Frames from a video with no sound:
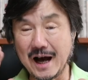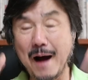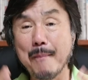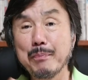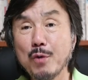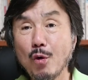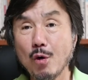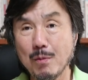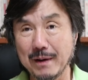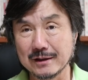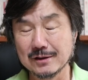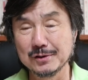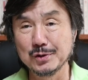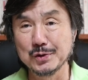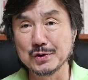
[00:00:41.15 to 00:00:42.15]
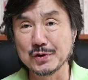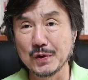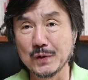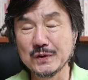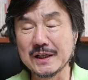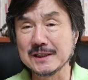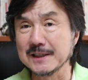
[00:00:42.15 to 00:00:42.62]
감동을 받을 수 있죠.
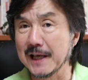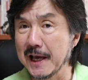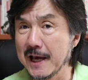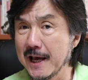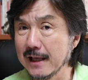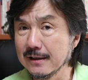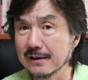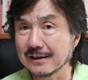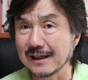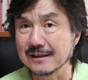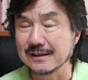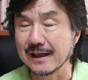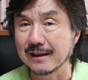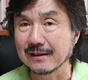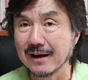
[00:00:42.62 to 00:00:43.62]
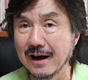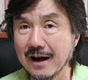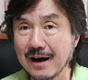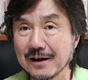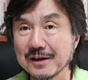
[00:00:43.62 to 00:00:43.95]
근데 재해석까지 했다?